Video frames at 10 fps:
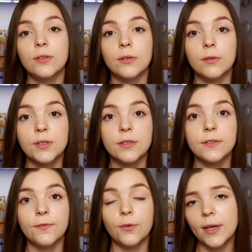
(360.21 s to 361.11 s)
do
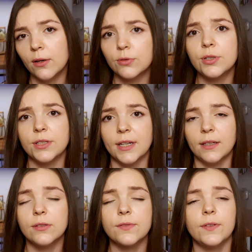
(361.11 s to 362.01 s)
swojego życia
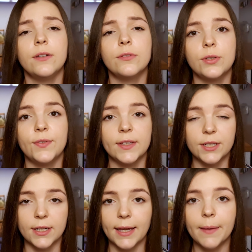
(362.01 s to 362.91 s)
i do swojego
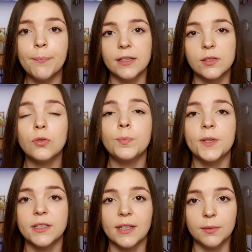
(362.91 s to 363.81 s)
doświadczenia, e,
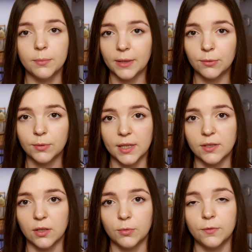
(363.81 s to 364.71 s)
skupię się na tym braku
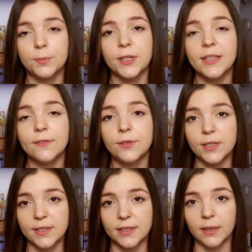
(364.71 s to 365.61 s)
zasobów. Przede
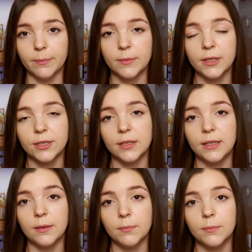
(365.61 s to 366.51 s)
wszystkim,
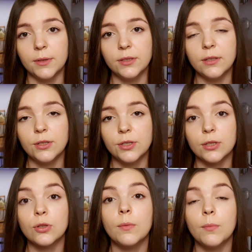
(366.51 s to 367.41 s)
jeżeli myślisz,
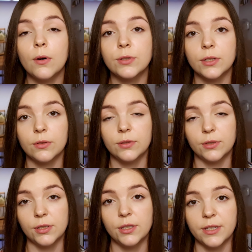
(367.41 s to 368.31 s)
że to może
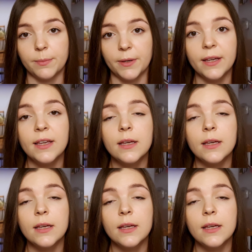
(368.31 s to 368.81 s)
dotyczyć ciebie,